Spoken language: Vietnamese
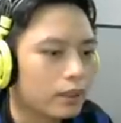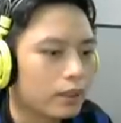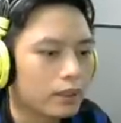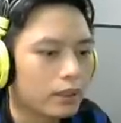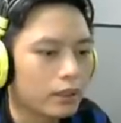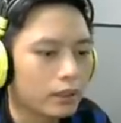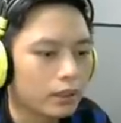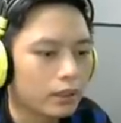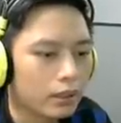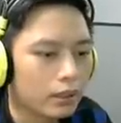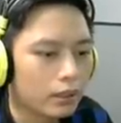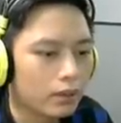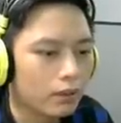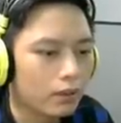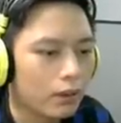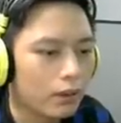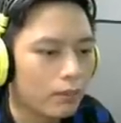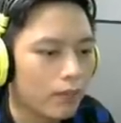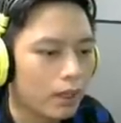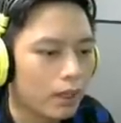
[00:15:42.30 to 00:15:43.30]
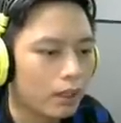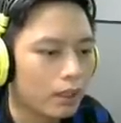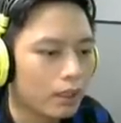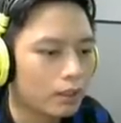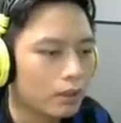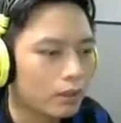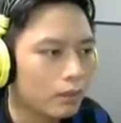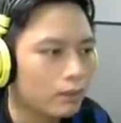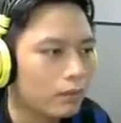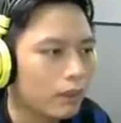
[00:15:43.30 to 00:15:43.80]
Natak thì đã có bờ linh
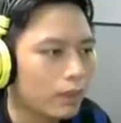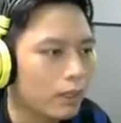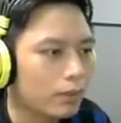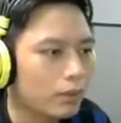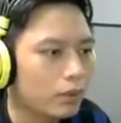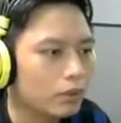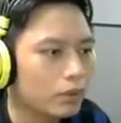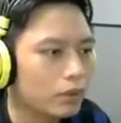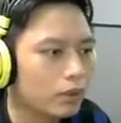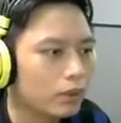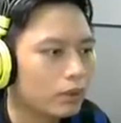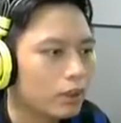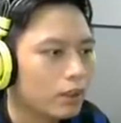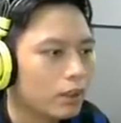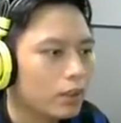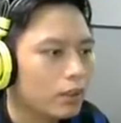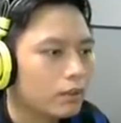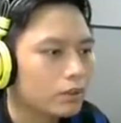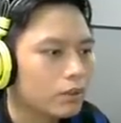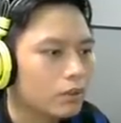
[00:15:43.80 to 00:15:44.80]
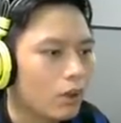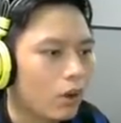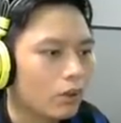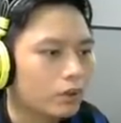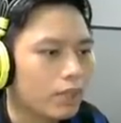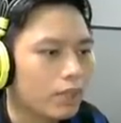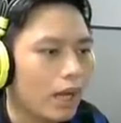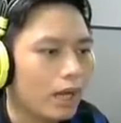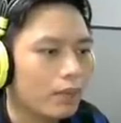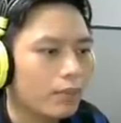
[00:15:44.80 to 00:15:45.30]
cùng với lại Blue Tôn sổ
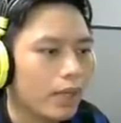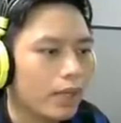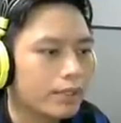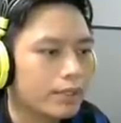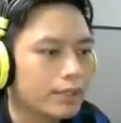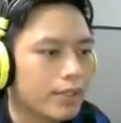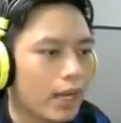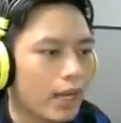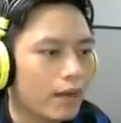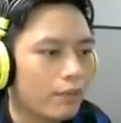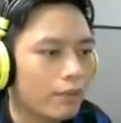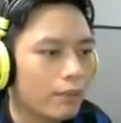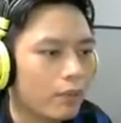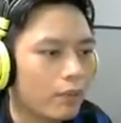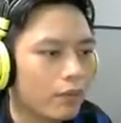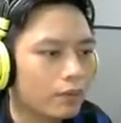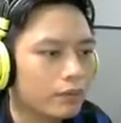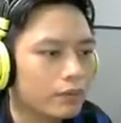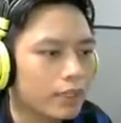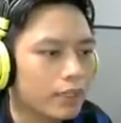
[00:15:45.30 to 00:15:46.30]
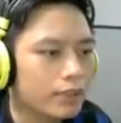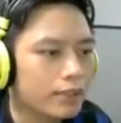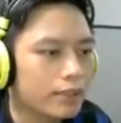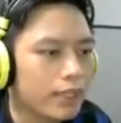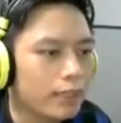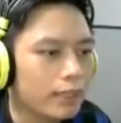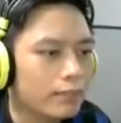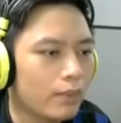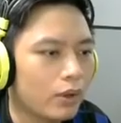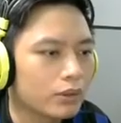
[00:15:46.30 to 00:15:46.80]
thẳng bên trong và một tật
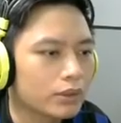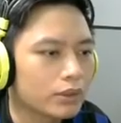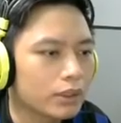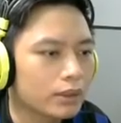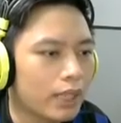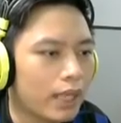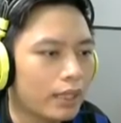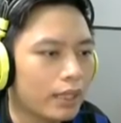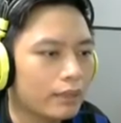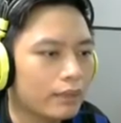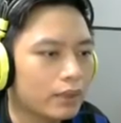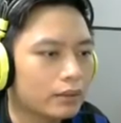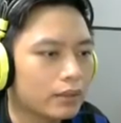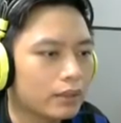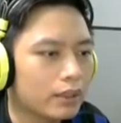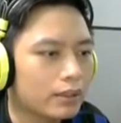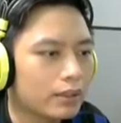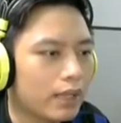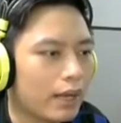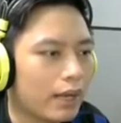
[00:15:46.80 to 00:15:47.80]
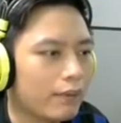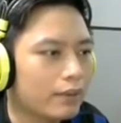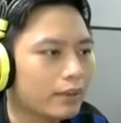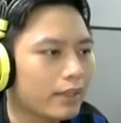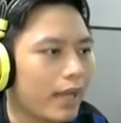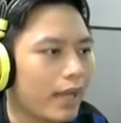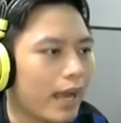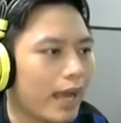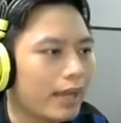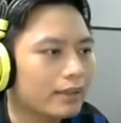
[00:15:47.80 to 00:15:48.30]
xét một stun và tất cả một
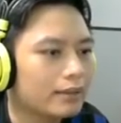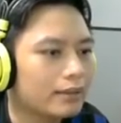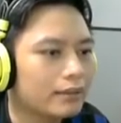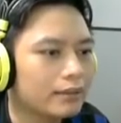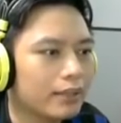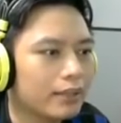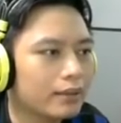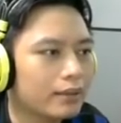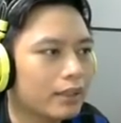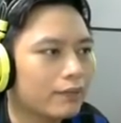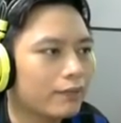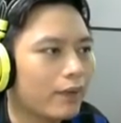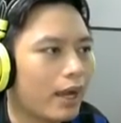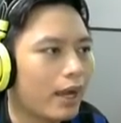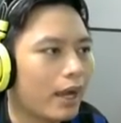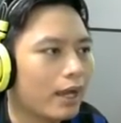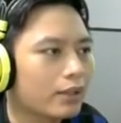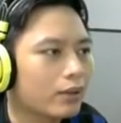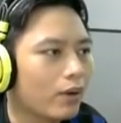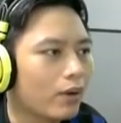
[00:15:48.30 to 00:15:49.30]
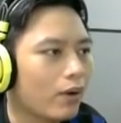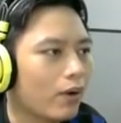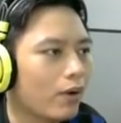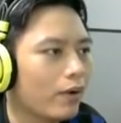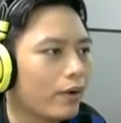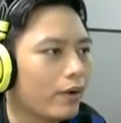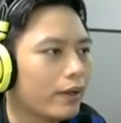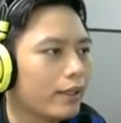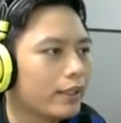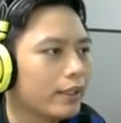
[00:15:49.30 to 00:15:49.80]
đá Natak về
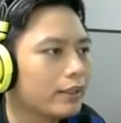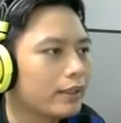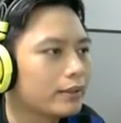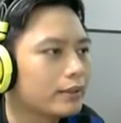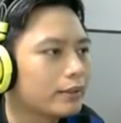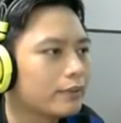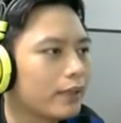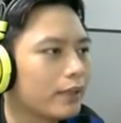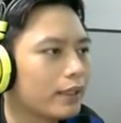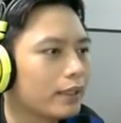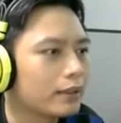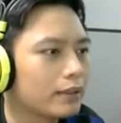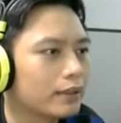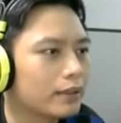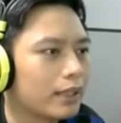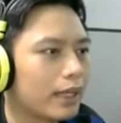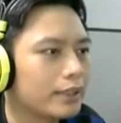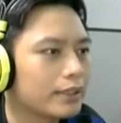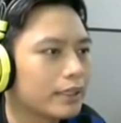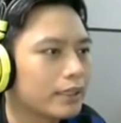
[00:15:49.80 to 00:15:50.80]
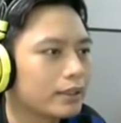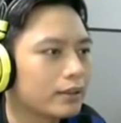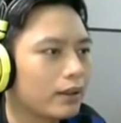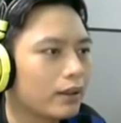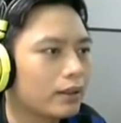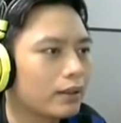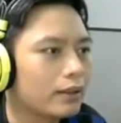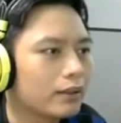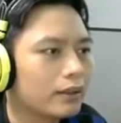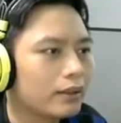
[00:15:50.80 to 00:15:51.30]
thôi thì vậy là tất cả chết
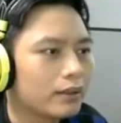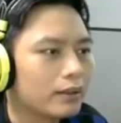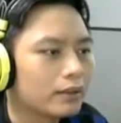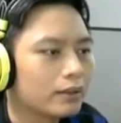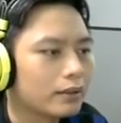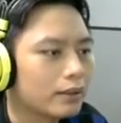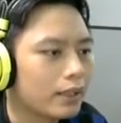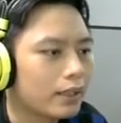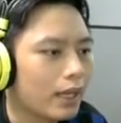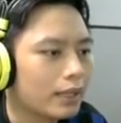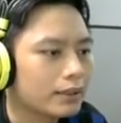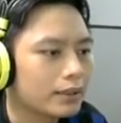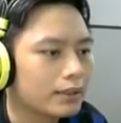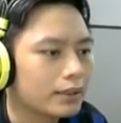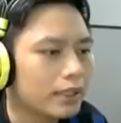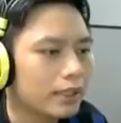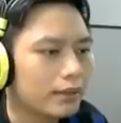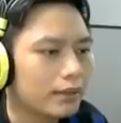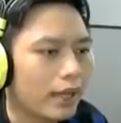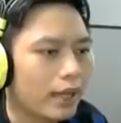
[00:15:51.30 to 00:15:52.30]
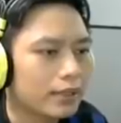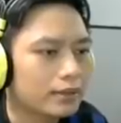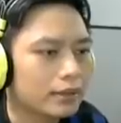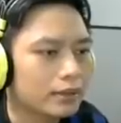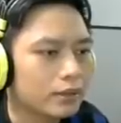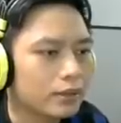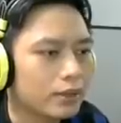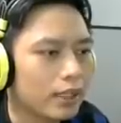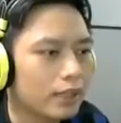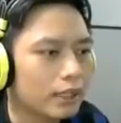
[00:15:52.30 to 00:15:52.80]
rồi tất cả sẽ chết à
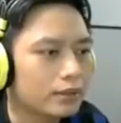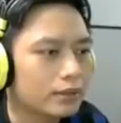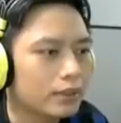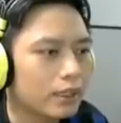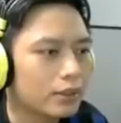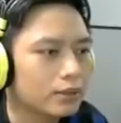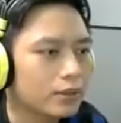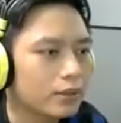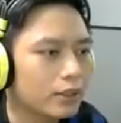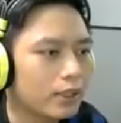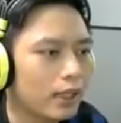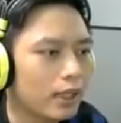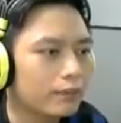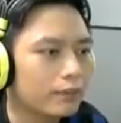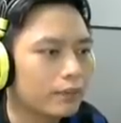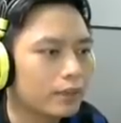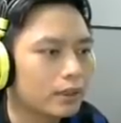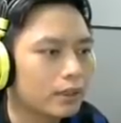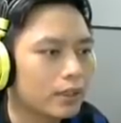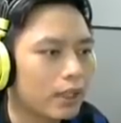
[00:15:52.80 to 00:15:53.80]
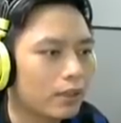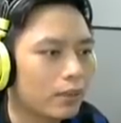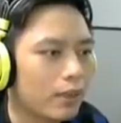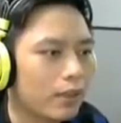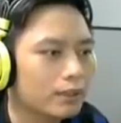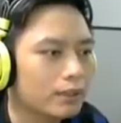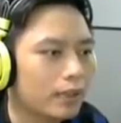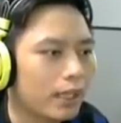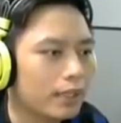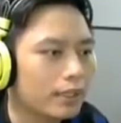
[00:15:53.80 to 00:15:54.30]
rớt xuất hiện rớt xuất hiện tất cả
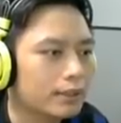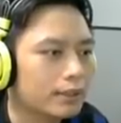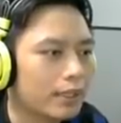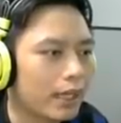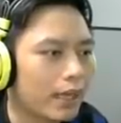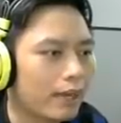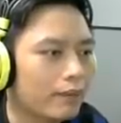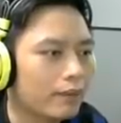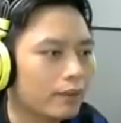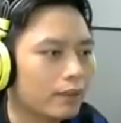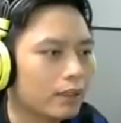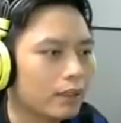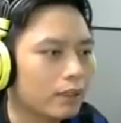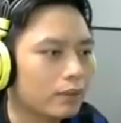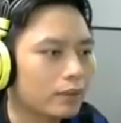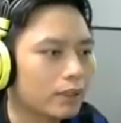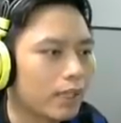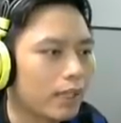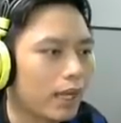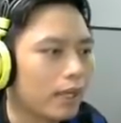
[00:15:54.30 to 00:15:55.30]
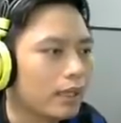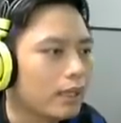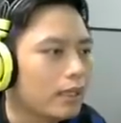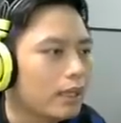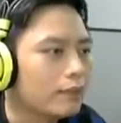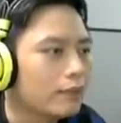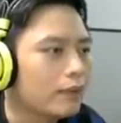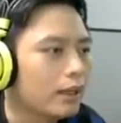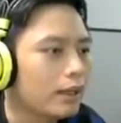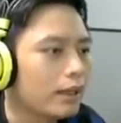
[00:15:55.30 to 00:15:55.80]
quay trở lại để xả đam mọi người tất cả
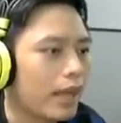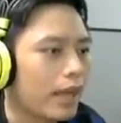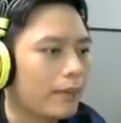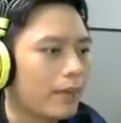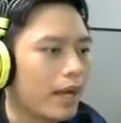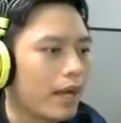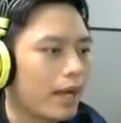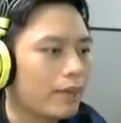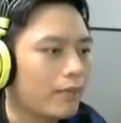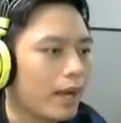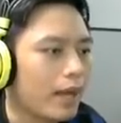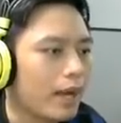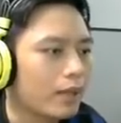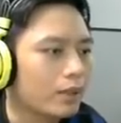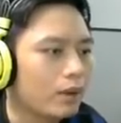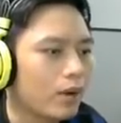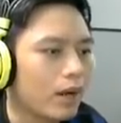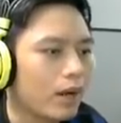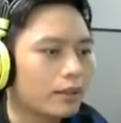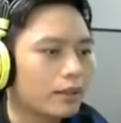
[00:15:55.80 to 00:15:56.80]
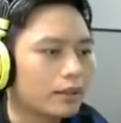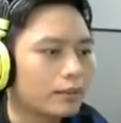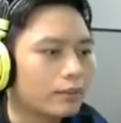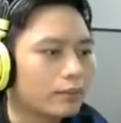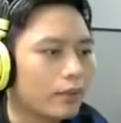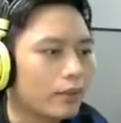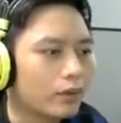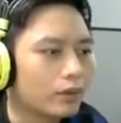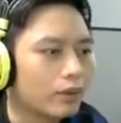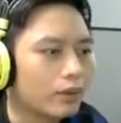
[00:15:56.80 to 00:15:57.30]
Vâng làm hai bạn luôn
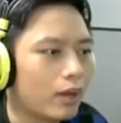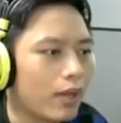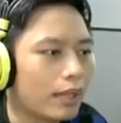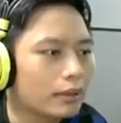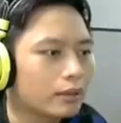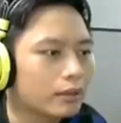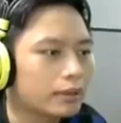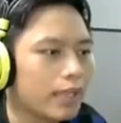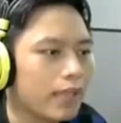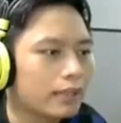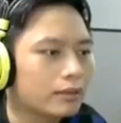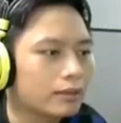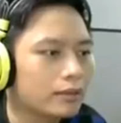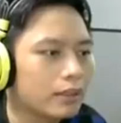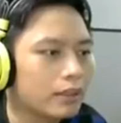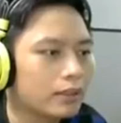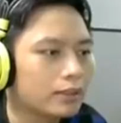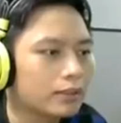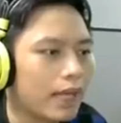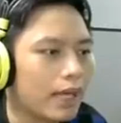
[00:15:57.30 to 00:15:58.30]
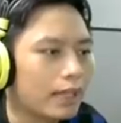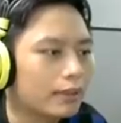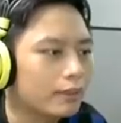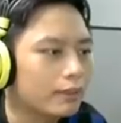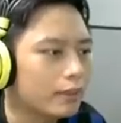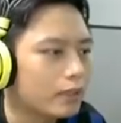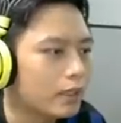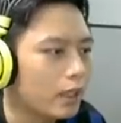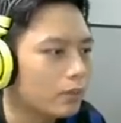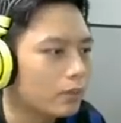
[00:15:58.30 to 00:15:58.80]
Một tuổi hạn tự sát Tự sát
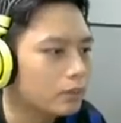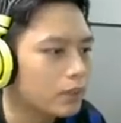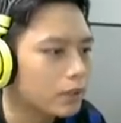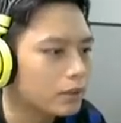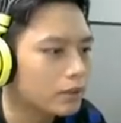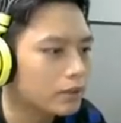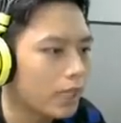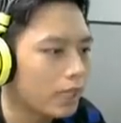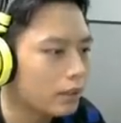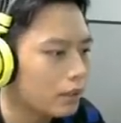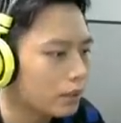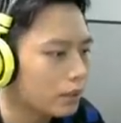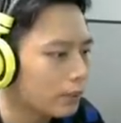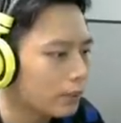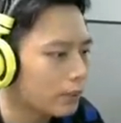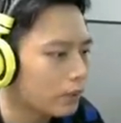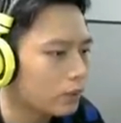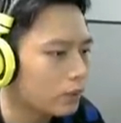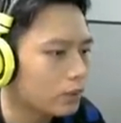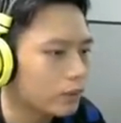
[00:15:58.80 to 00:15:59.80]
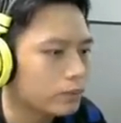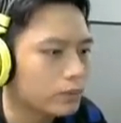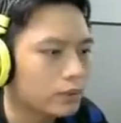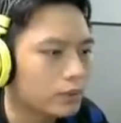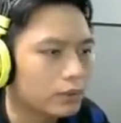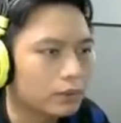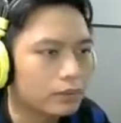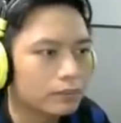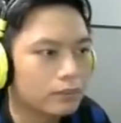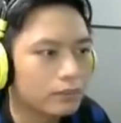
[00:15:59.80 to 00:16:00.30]
và không tự sát được cầm Bluetooth trong một
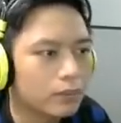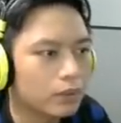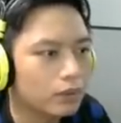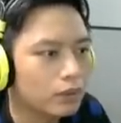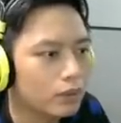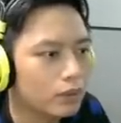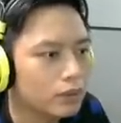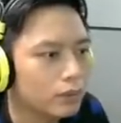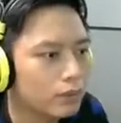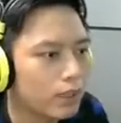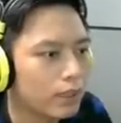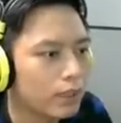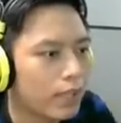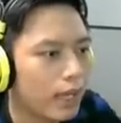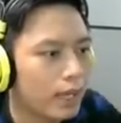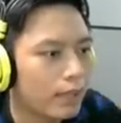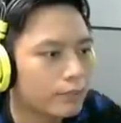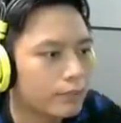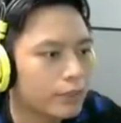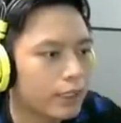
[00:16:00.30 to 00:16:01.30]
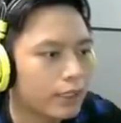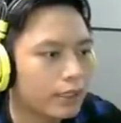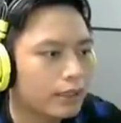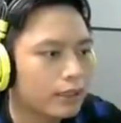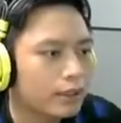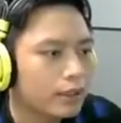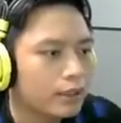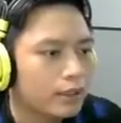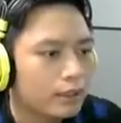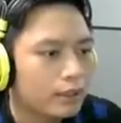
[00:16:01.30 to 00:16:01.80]
người Bluetooth trong người để làm gì
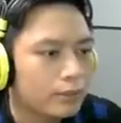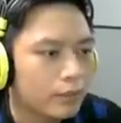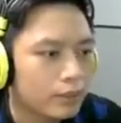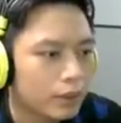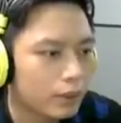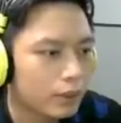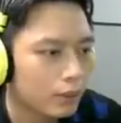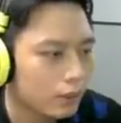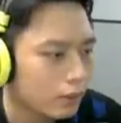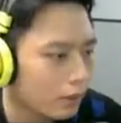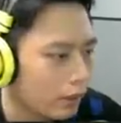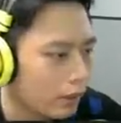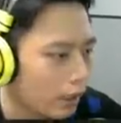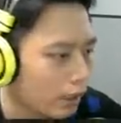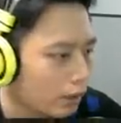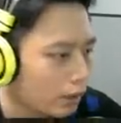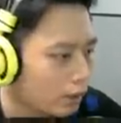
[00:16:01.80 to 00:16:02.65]
Một tình huống có lẽ